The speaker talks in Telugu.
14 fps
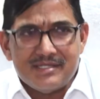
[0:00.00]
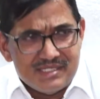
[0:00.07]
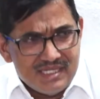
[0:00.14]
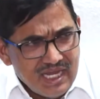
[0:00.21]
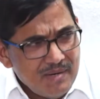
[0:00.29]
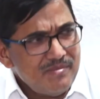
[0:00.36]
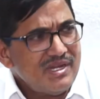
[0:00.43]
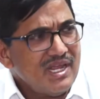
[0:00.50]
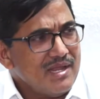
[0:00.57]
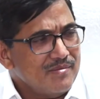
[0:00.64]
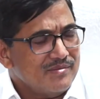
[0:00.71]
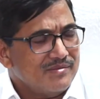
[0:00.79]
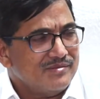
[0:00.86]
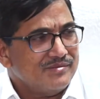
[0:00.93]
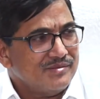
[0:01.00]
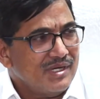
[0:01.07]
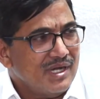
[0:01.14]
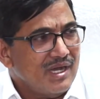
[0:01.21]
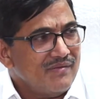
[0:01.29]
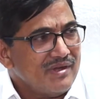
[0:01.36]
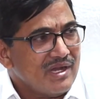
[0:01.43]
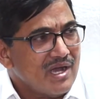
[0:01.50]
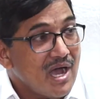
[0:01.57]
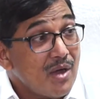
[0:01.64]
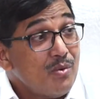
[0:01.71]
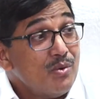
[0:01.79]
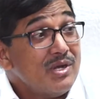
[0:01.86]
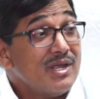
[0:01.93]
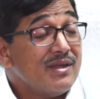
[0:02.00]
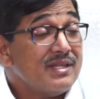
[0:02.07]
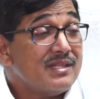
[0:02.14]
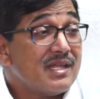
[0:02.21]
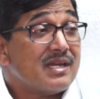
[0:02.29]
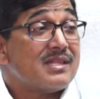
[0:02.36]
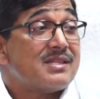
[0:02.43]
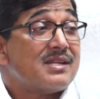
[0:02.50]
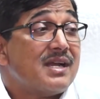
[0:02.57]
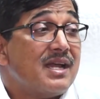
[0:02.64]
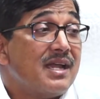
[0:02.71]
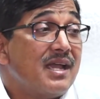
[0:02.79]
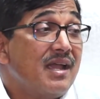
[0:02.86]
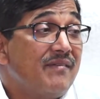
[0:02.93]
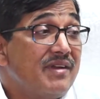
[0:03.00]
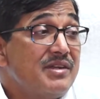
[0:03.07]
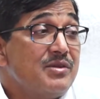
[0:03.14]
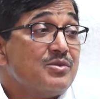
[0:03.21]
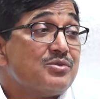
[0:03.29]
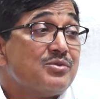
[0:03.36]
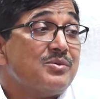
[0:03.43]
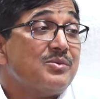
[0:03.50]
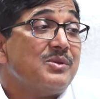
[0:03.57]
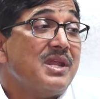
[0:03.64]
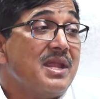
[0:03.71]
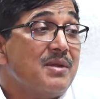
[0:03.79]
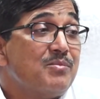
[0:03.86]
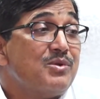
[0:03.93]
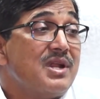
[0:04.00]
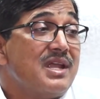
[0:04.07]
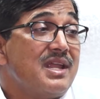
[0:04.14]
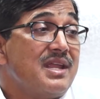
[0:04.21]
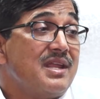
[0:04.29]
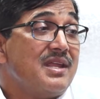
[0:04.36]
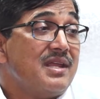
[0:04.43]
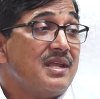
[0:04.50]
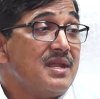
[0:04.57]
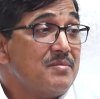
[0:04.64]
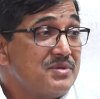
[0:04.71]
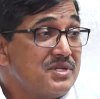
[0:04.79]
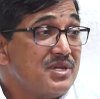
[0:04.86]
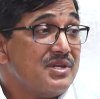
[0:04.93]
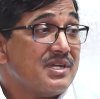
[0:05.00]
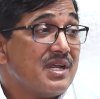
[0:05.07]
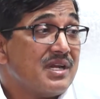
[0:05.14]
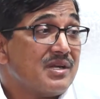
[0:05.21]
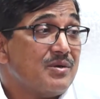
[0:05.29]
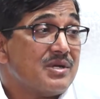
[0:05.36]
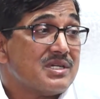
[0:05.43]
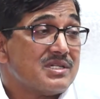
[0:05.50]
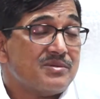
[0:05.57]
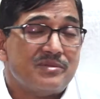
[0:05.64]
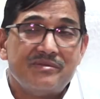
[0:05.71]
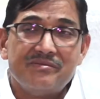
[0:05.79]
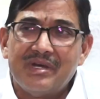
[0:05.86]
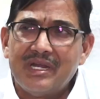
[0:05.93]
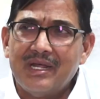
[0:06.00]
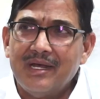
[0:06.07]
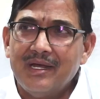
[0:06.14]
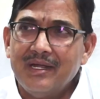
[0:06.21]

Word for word: సేమ్ టైం అవి కాకుండా ఇతరత్ర అవెన్యూస్ ఏమున్నాయి ఏం చేయడానికి అవకాశం ఉంది ఇవాళ